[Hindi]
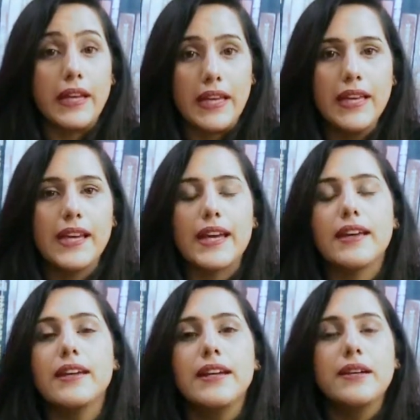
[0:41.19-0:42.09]
नहीं
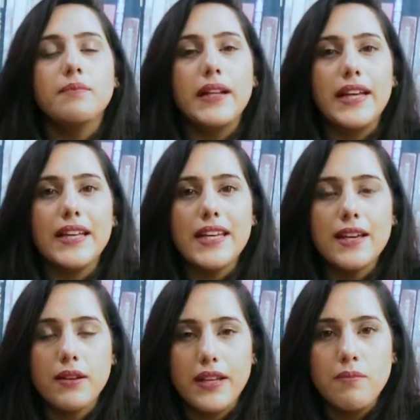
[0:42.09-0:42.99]
है बल्कि
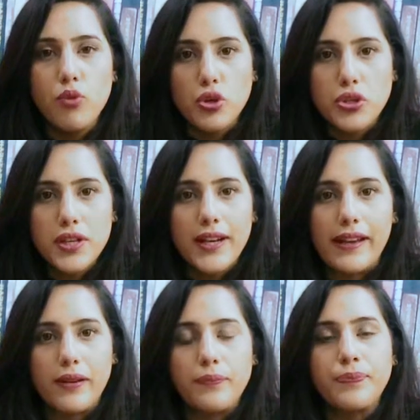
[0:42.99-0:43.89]
ये एक इमोशन
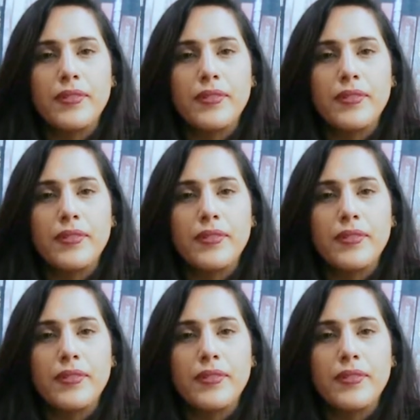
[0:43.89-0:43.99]
है